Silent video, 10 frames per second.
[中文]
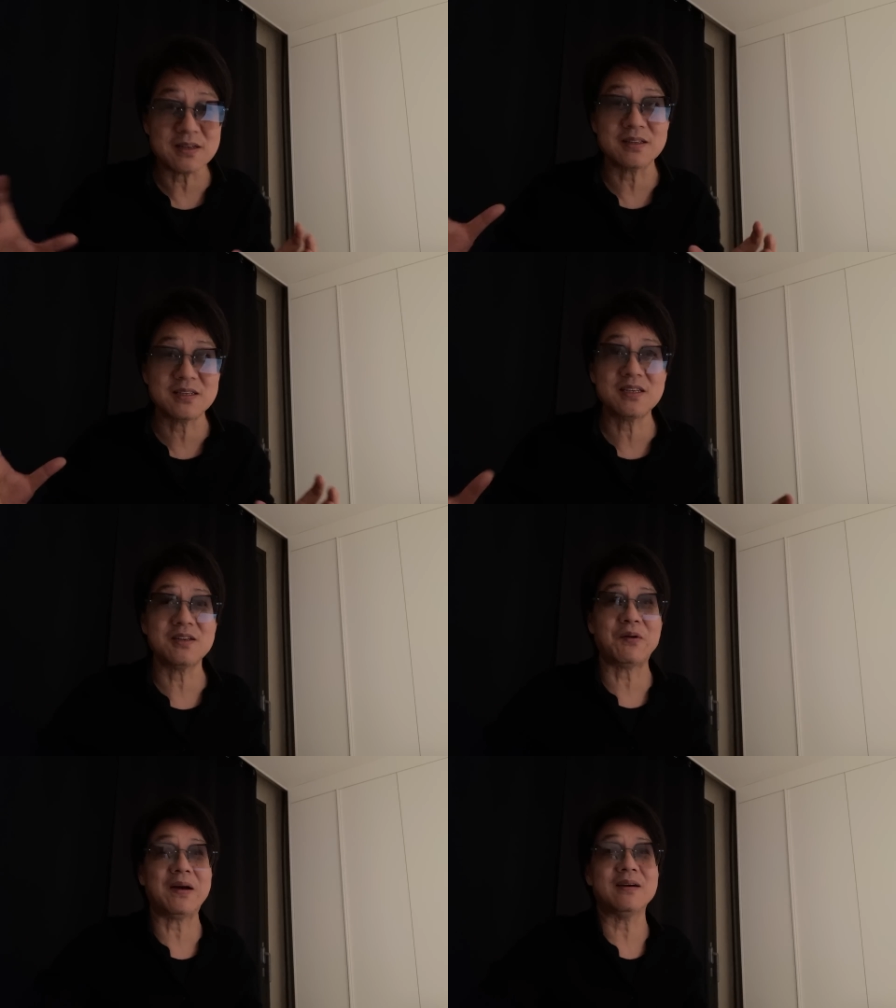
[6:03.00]
上的
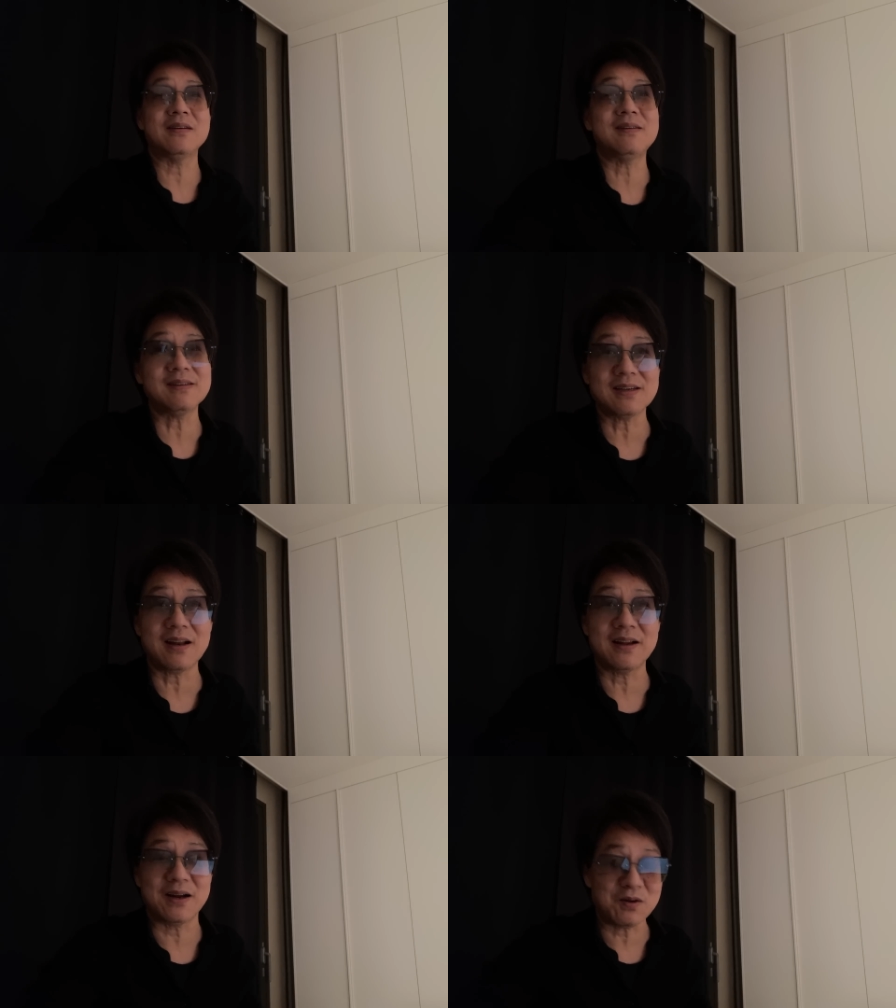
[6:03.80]
器官给割下
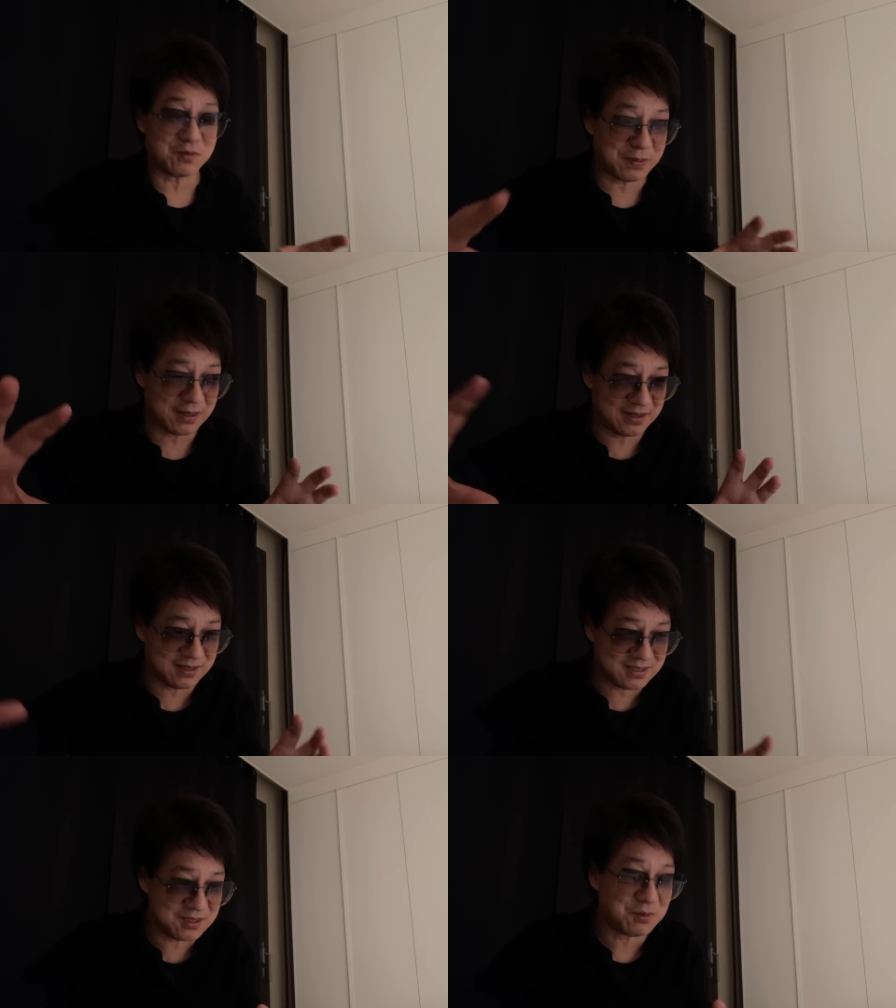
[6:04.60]
来，然后把你
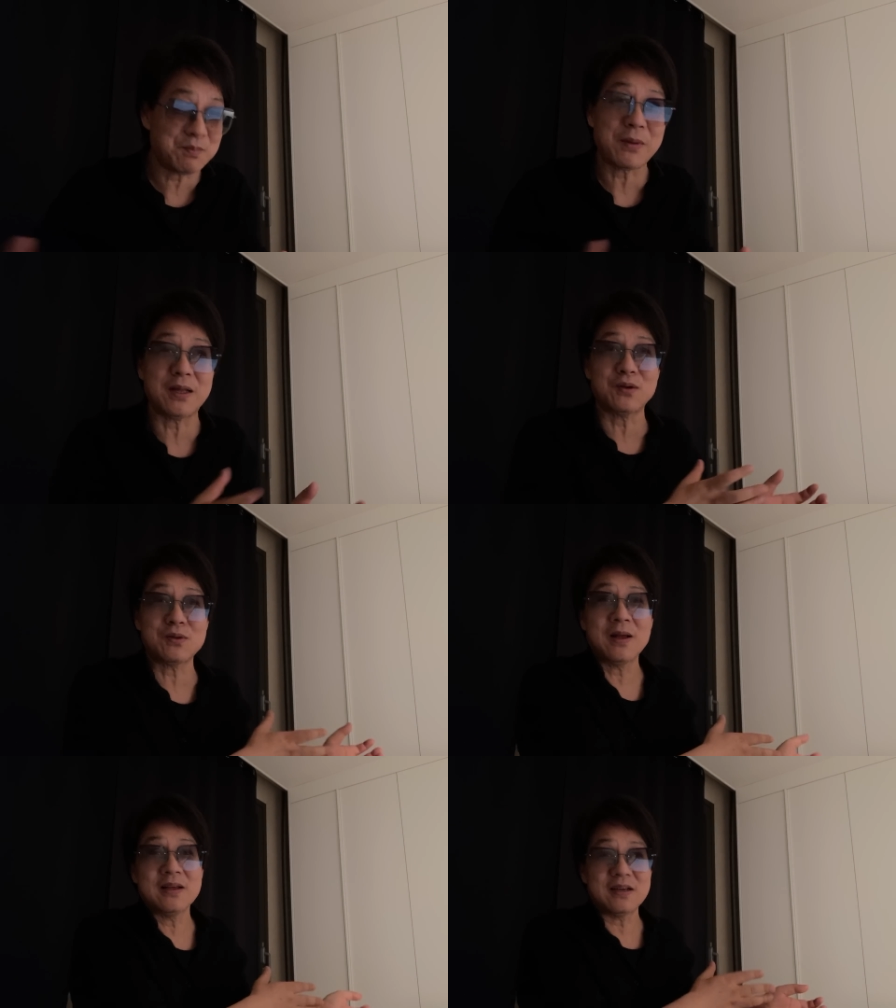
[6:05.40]
的器官卖
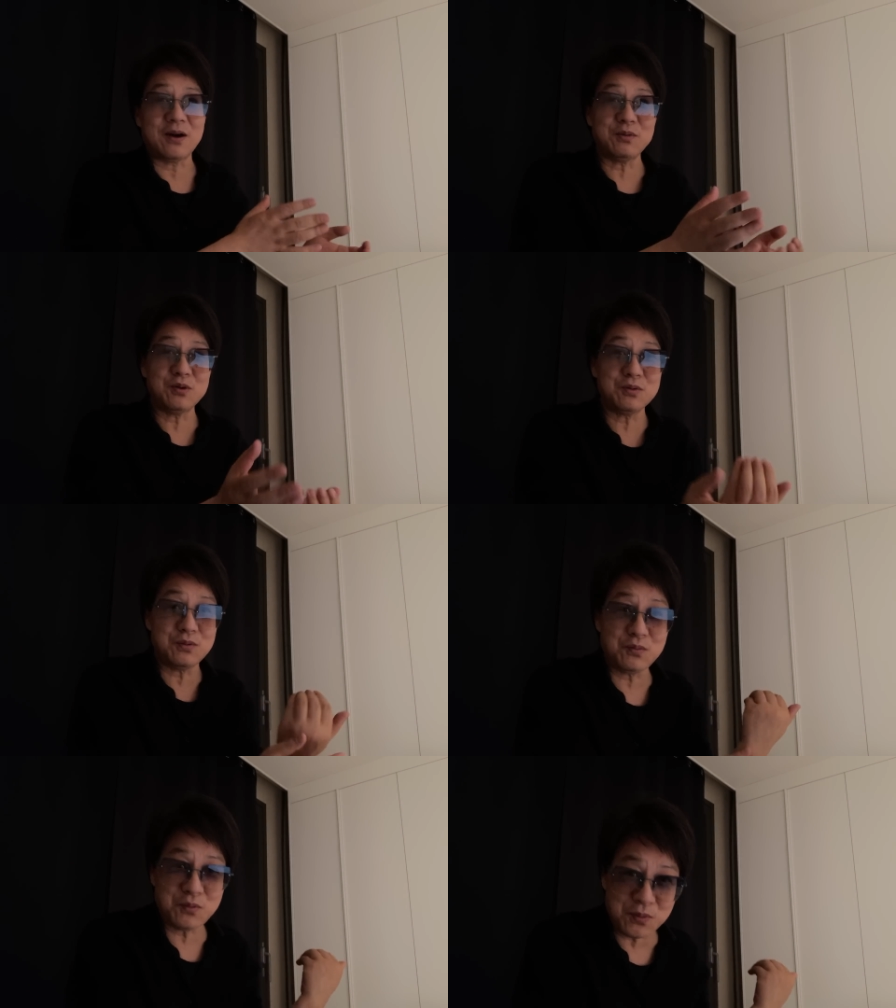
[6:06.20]
到，然后又又
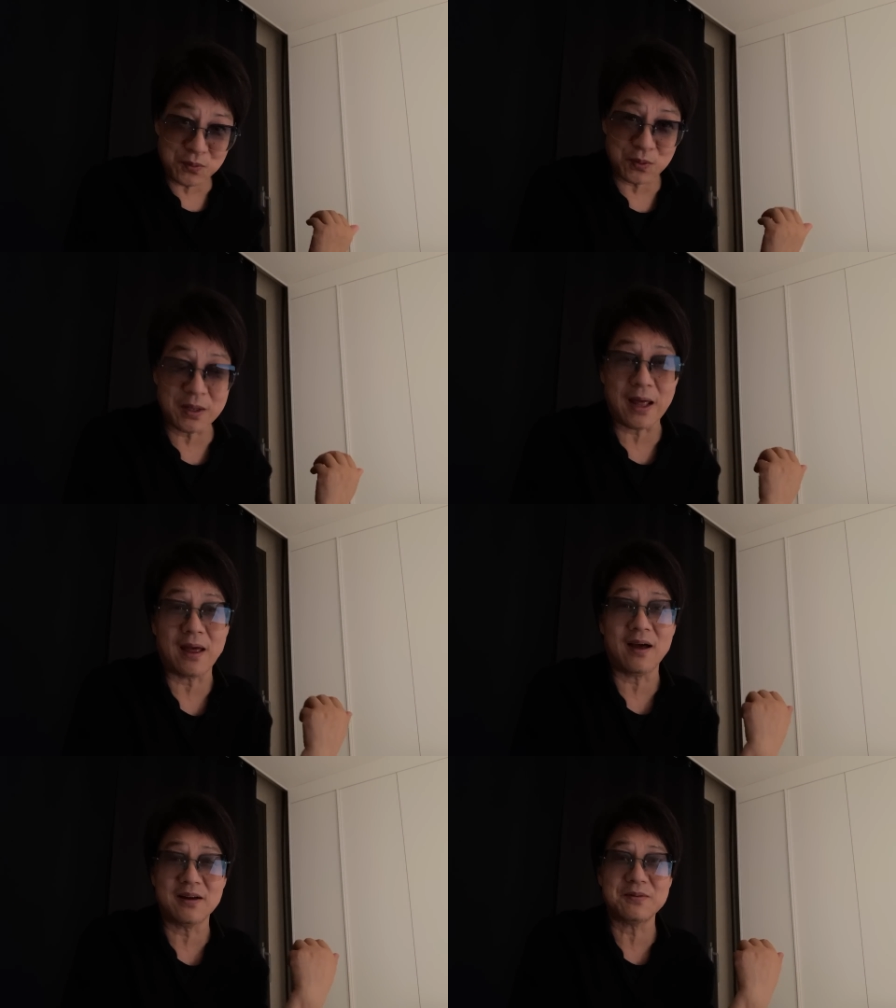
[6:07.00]
运回
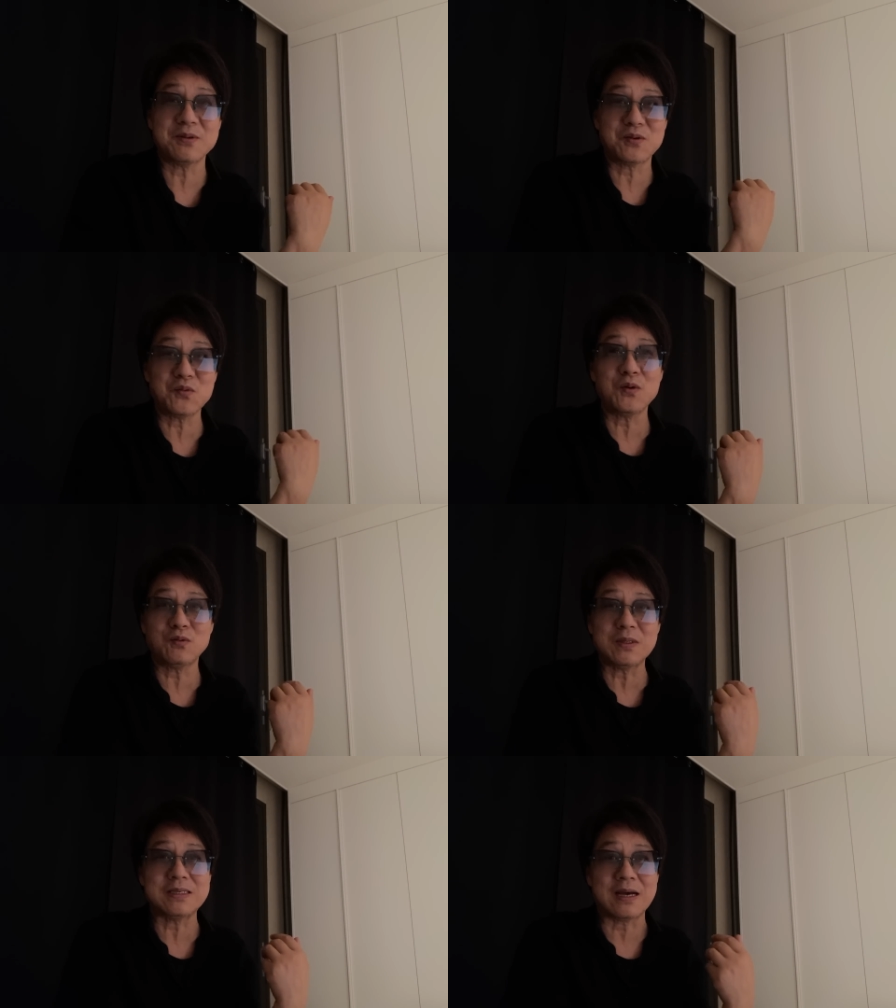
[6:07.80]
来呀，是不是在中国
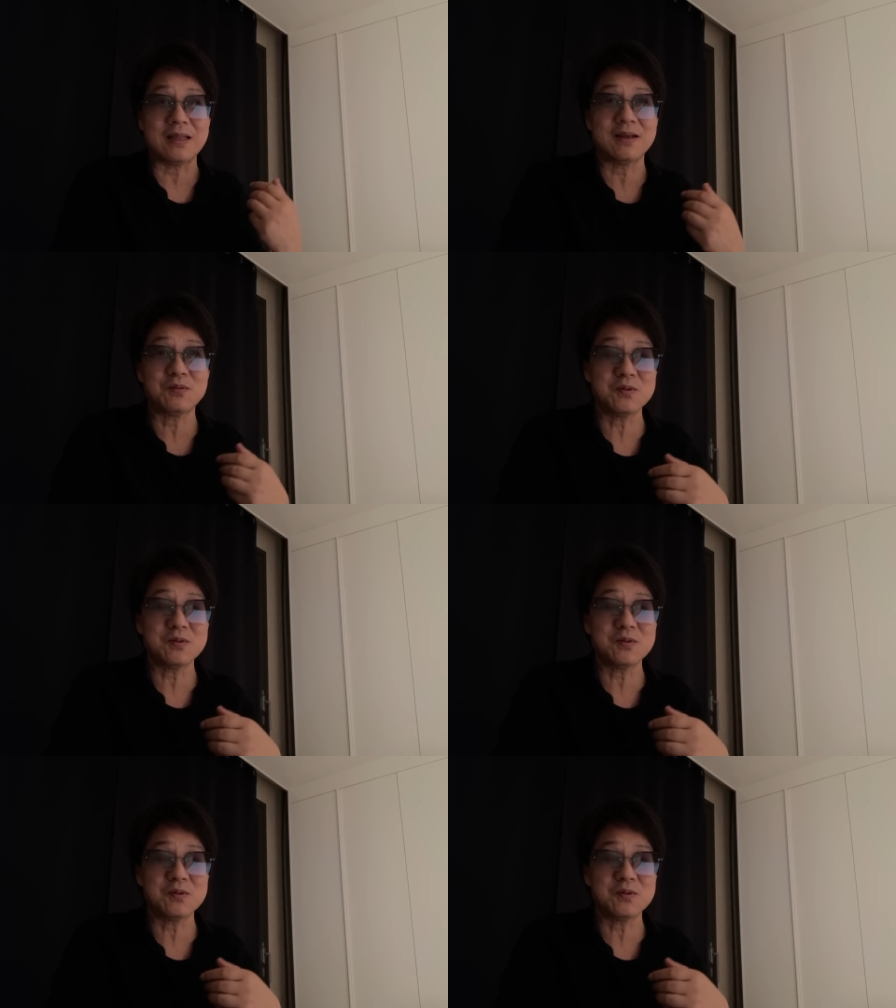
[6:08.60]
赚钱呢？